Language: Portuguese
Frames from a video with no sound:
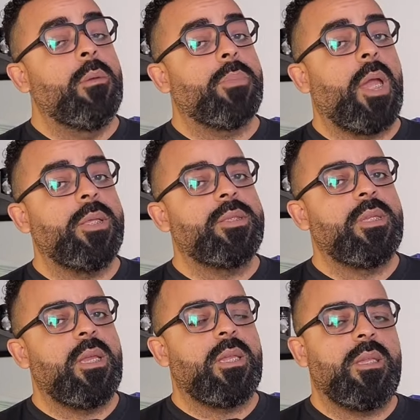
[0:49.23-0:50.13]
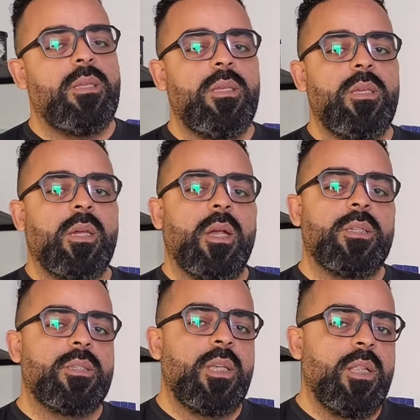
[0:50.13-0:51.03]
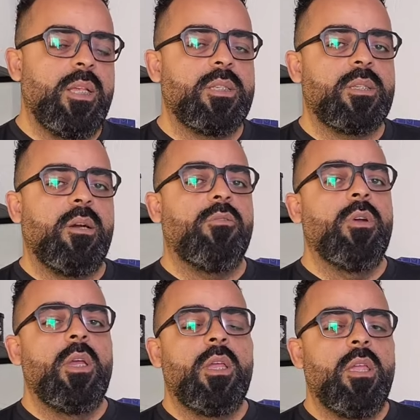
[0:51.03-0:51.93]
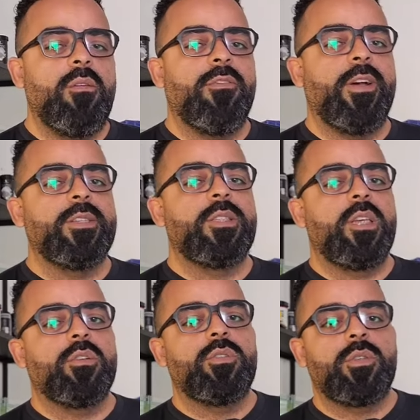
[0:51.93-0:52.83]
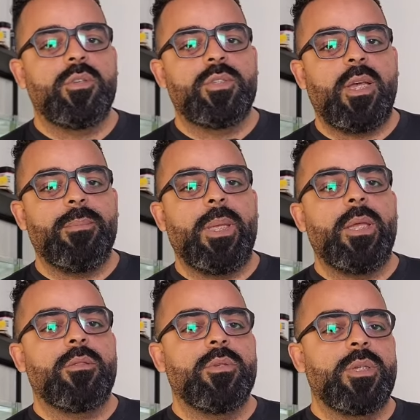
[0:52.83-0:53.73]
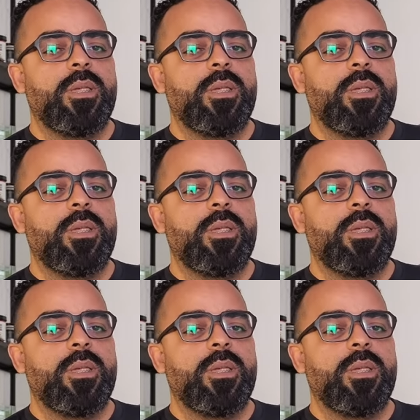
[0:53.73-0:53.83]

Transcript: para seguir a seleção e fazer os cruzamentos,